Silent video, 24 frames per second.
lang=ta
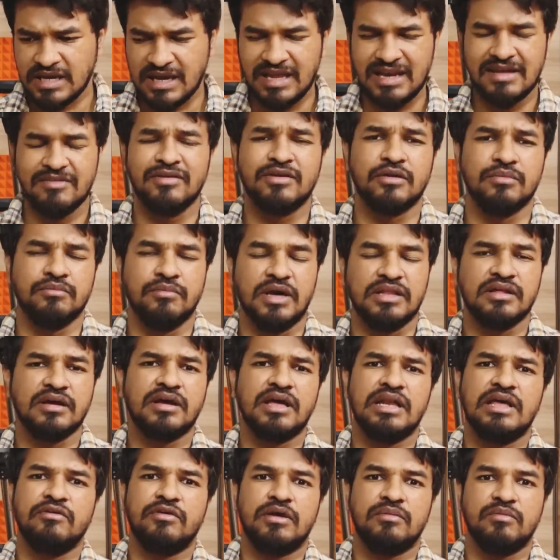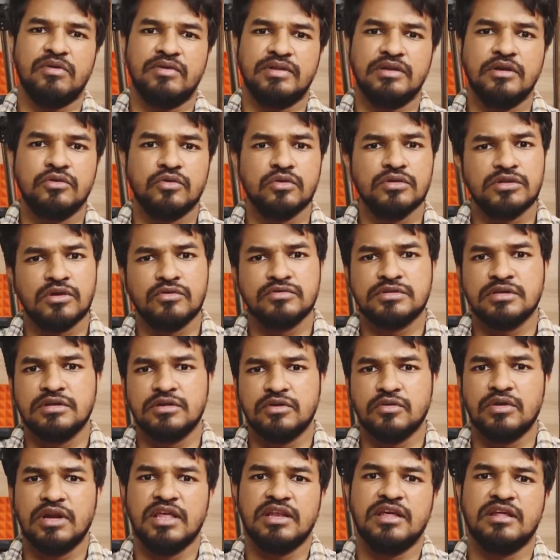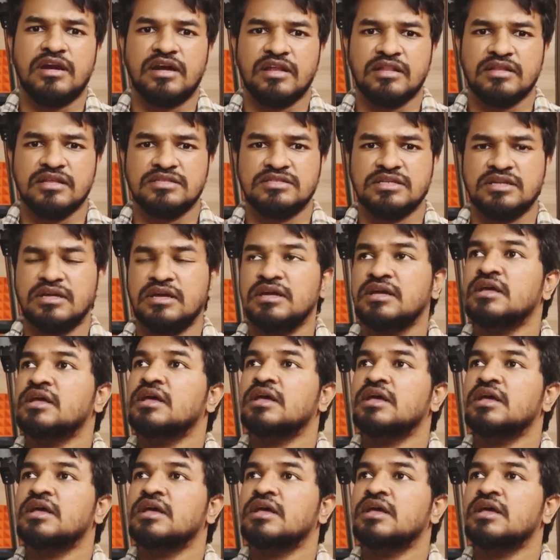கலவரம் மத கலவரம் வந்து டூ தௌசண்ட் டூவில் என்ன நடந்துச்சுன்னா